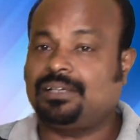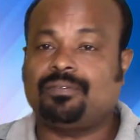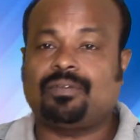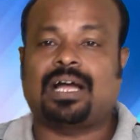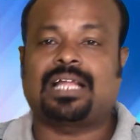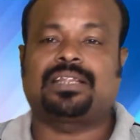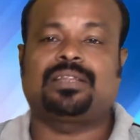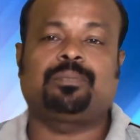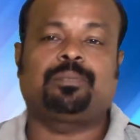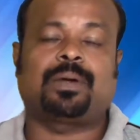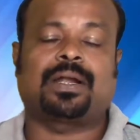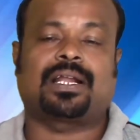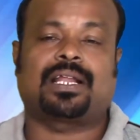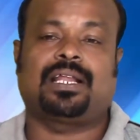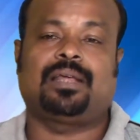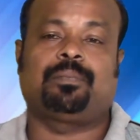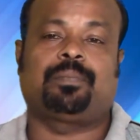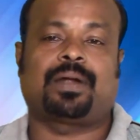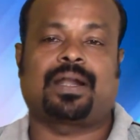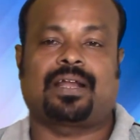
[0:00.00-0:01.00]
வாத்து
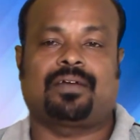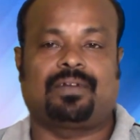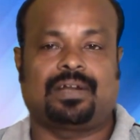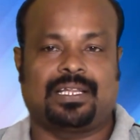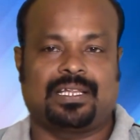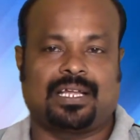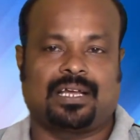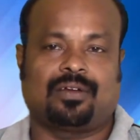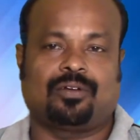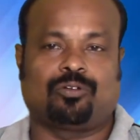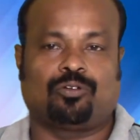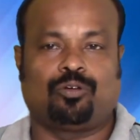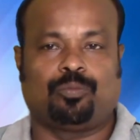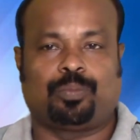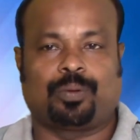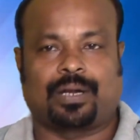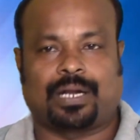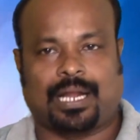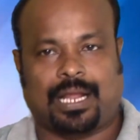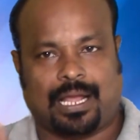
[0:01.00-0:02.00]
பாடலை பாட வனிதாக
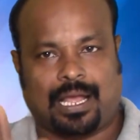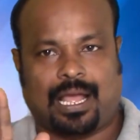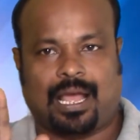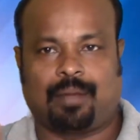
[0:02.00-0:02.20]
கூப்பிட்றேன்